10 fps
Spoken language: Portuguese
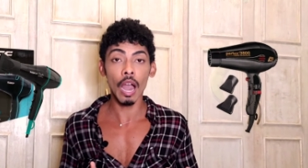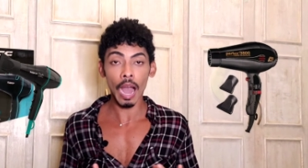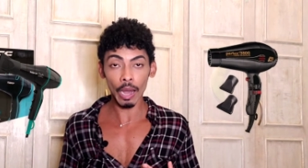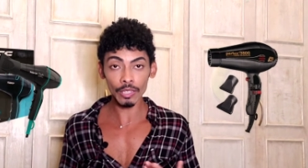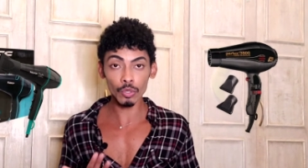
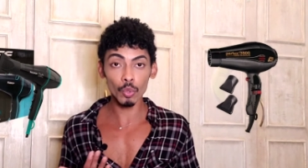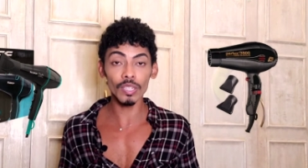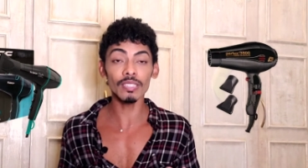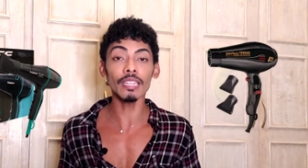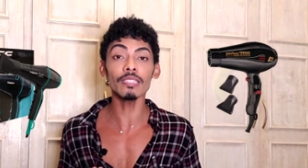As duas
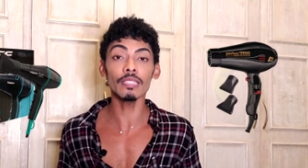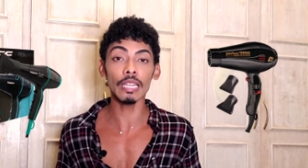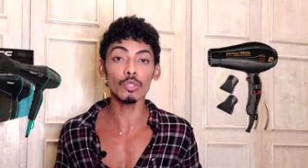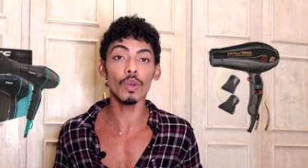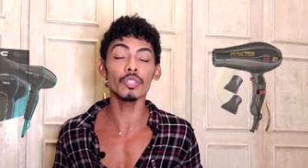têm sim a
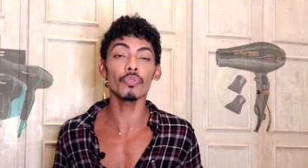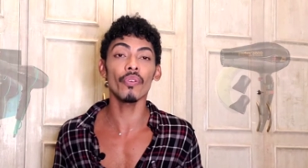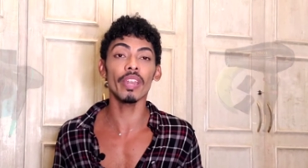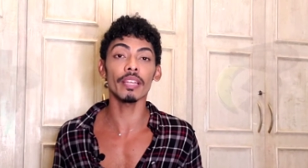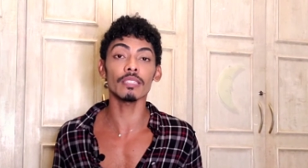sua
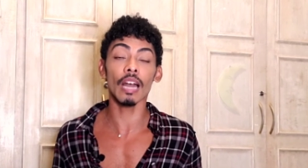diferença.